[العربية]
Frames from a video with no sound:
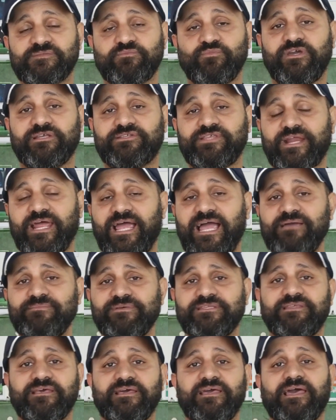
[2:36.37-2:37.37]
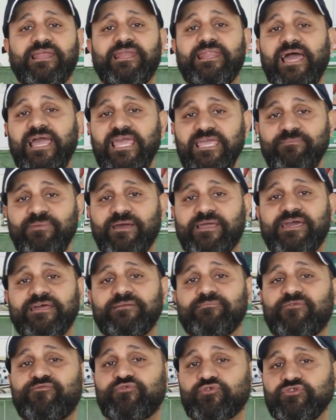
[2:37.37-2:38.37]
اسمه ايه طارق حامد لعيبه
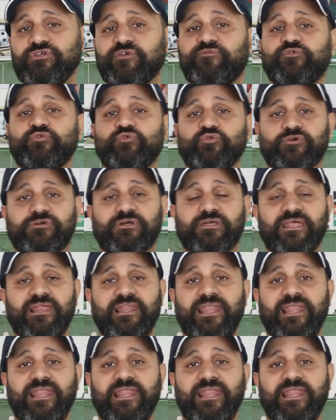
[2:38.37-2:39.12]
كان المفروض يفيدوك